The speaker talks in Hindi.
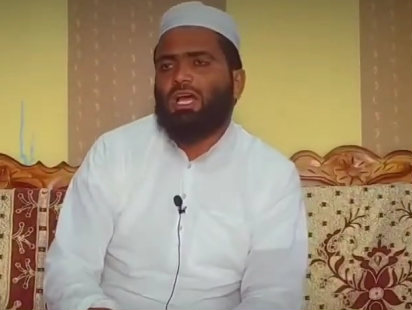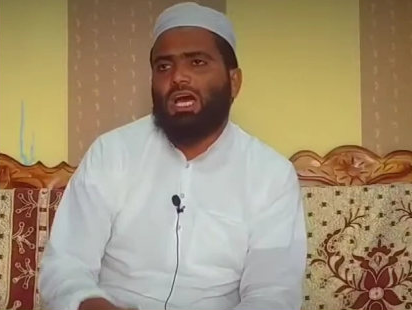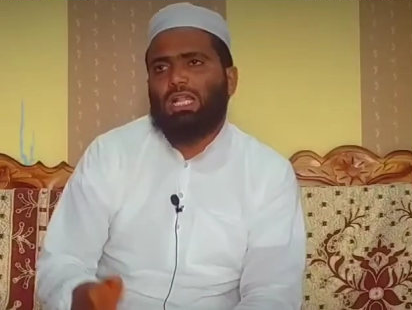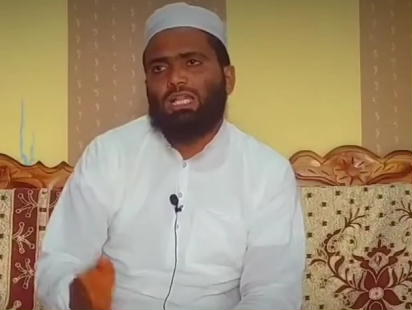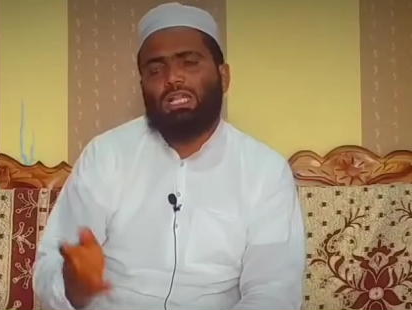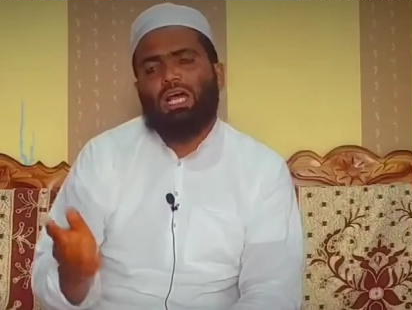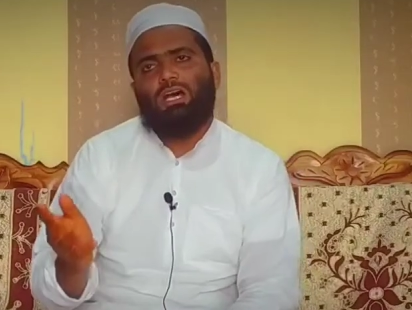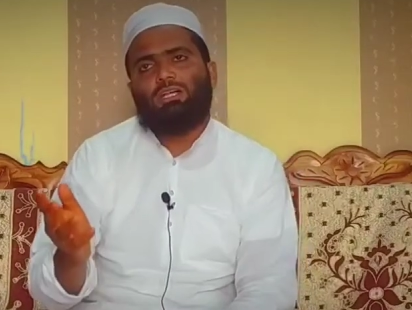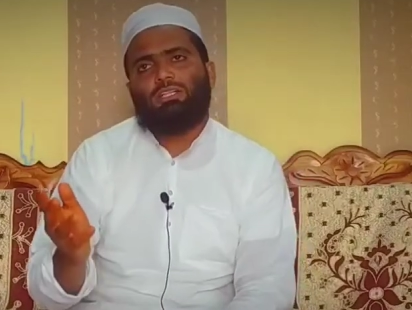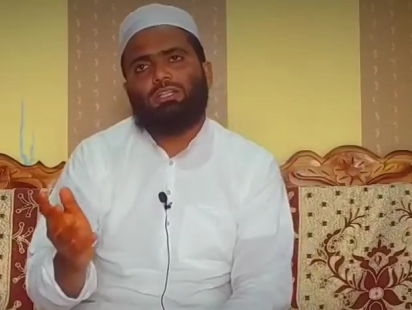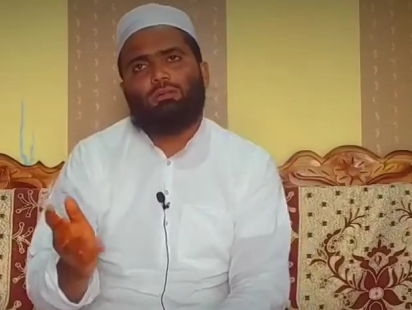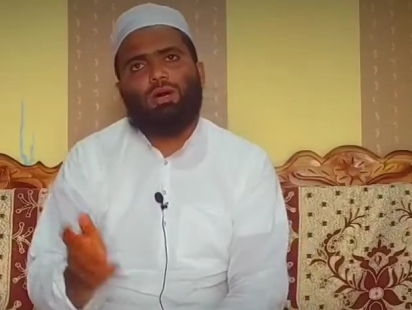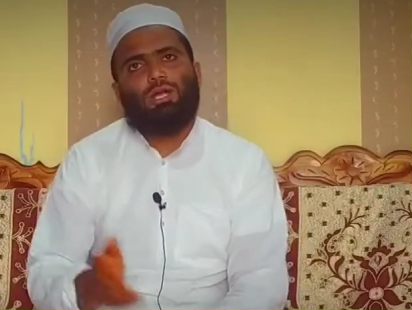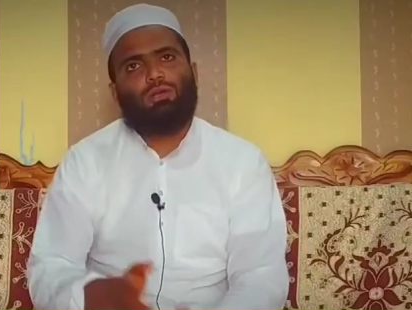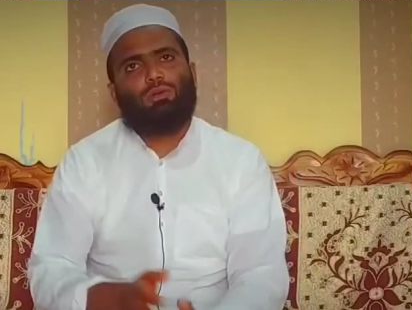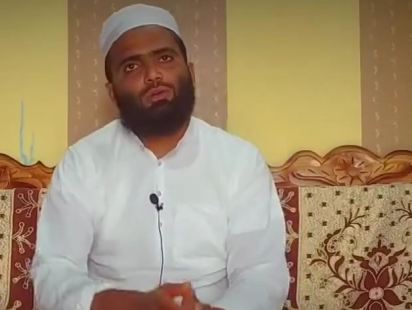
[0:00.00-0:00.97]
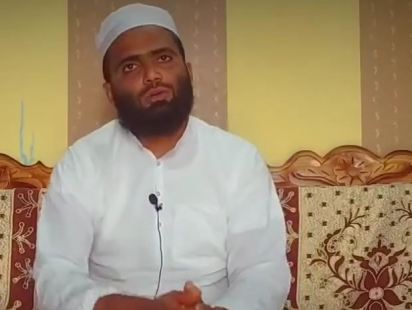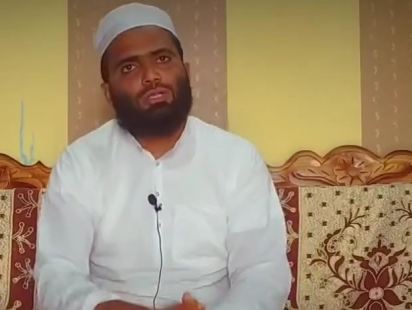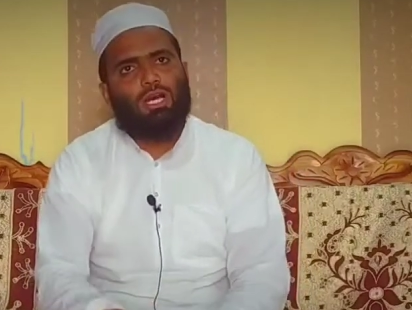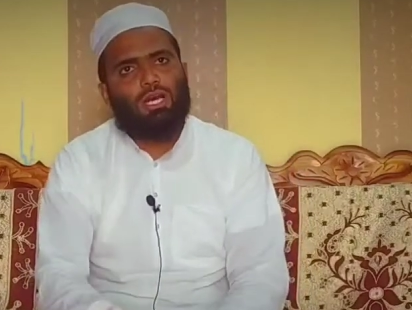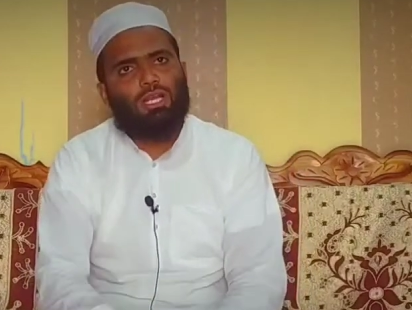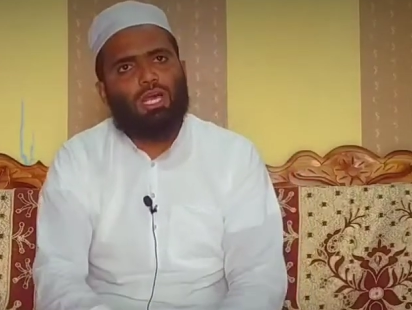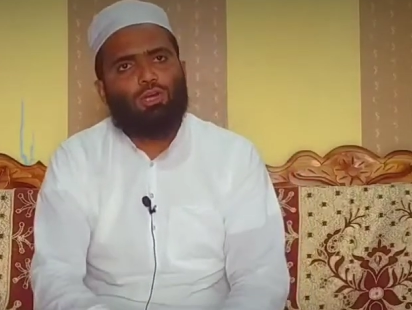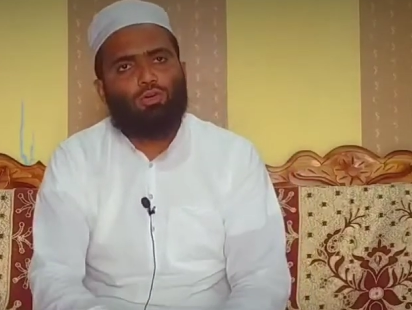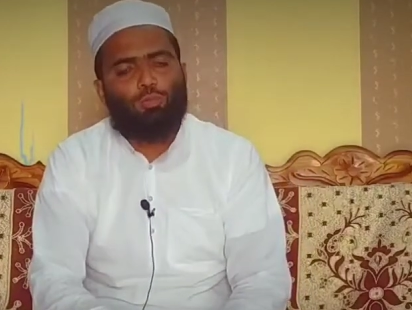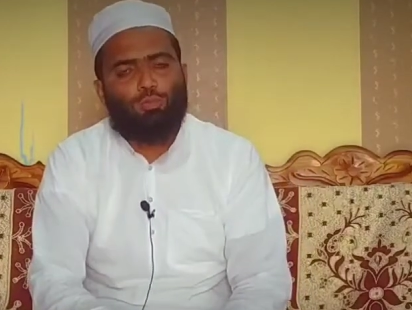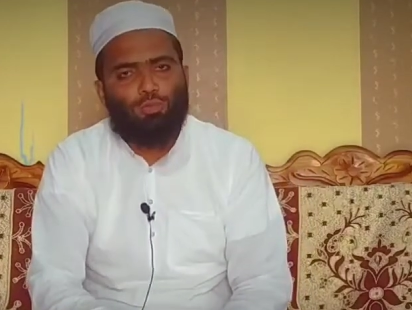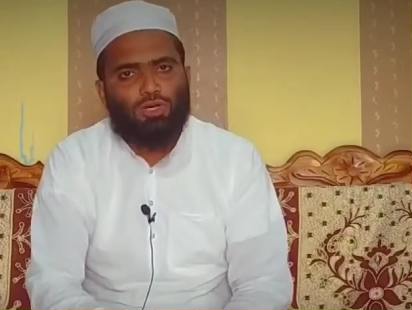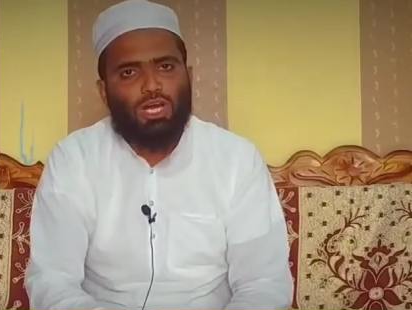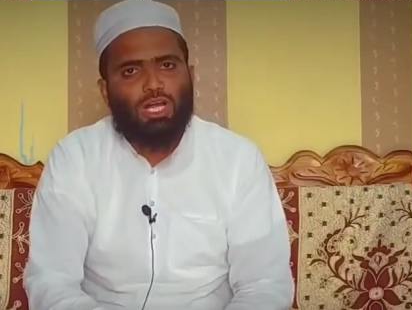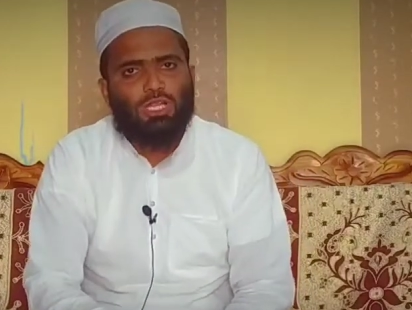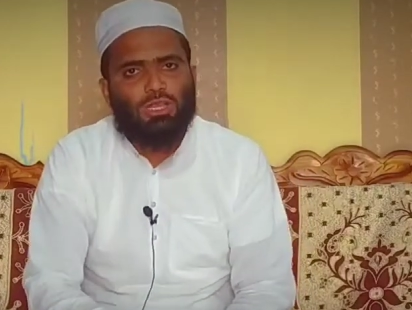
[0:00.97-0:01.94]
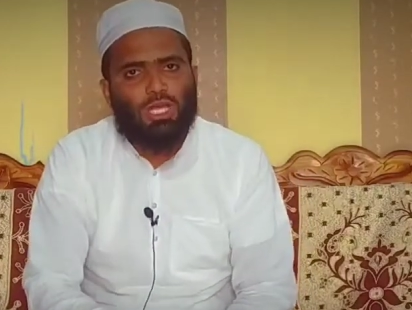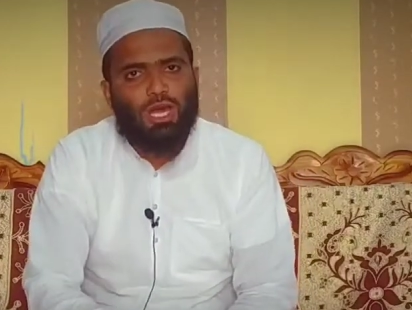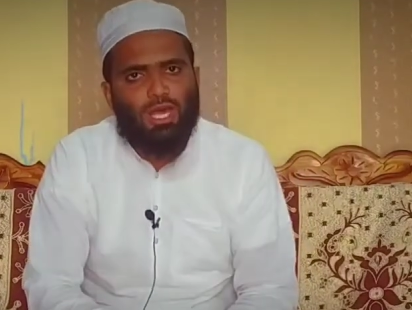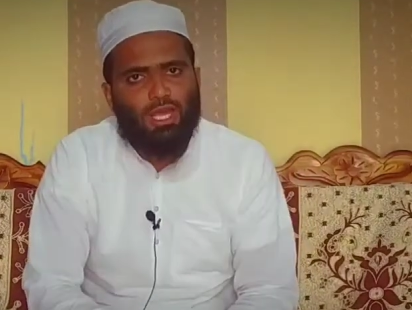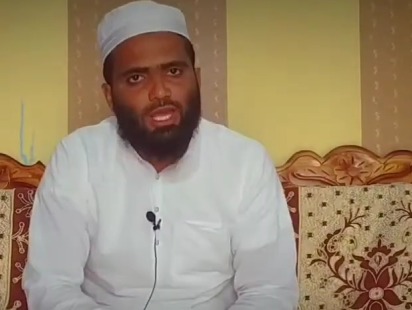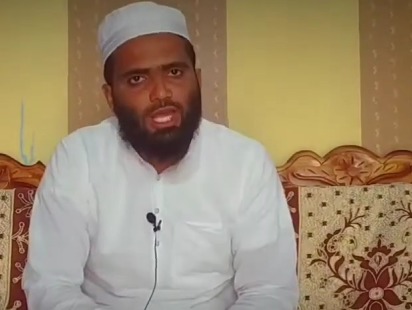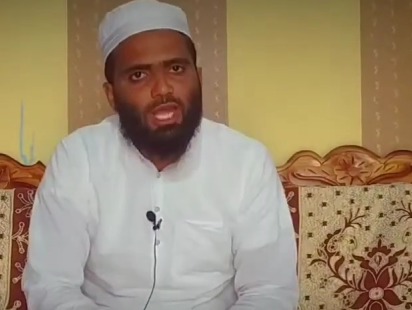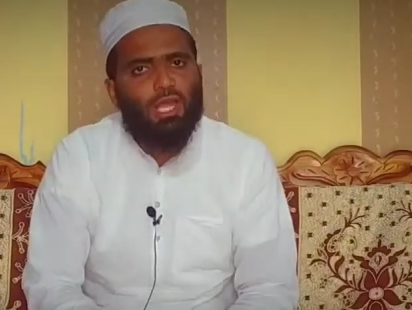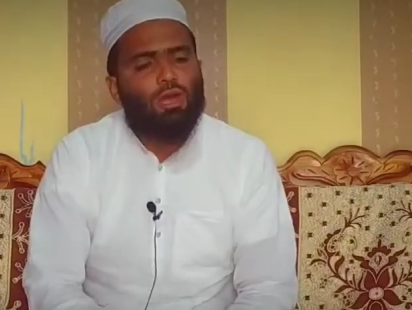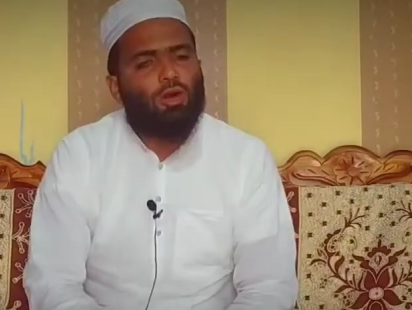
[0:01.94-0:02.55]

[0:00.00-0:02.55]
अल्लाह तबारक वाली को पुकारता है